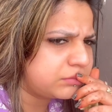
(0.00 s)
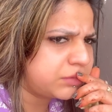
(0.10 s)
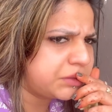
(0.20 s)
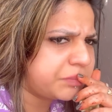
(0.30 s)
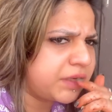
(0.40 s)

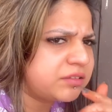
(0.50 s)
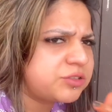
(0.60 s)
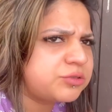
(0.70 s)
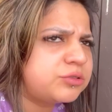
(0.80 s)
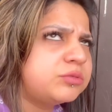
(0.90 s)
बट
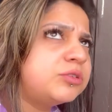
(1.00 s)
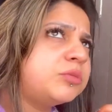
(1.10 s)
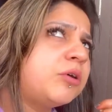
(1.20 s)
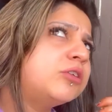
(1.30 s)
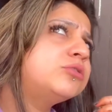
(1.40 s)
पैराशूट भी
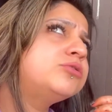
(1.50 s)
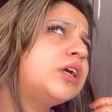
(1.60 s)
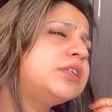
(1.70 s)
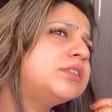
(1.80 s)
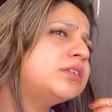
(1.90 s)
तो बहुत
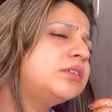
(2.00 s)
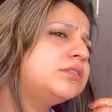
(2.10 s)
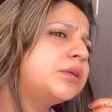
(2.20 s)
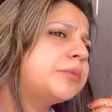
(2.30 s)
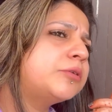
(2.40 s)
ऊंचाई से
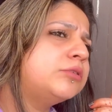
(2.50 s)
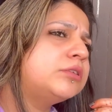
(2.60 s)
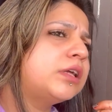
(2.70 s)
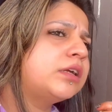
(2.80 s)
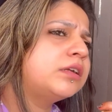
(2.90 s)
गिरने पर
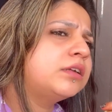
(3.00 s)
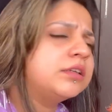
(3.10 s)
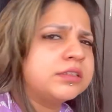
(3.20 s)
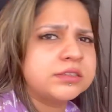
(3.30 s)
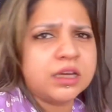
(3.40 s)
खुलता
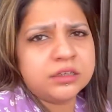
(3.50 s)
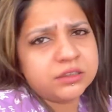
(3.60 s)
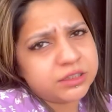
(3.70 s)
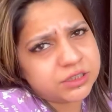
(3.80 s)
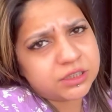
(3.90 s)
है
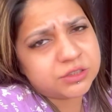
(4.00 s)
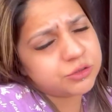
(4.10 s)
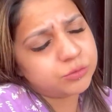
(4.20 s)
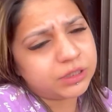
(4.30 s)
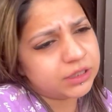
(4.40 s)
साला नीचे
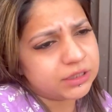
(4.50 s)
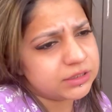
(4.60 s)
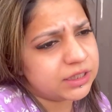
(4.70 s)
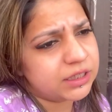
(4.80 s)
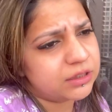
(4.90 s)
कचूमर
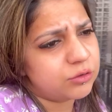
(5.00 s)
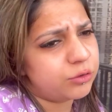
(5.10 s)
निकल जाएगा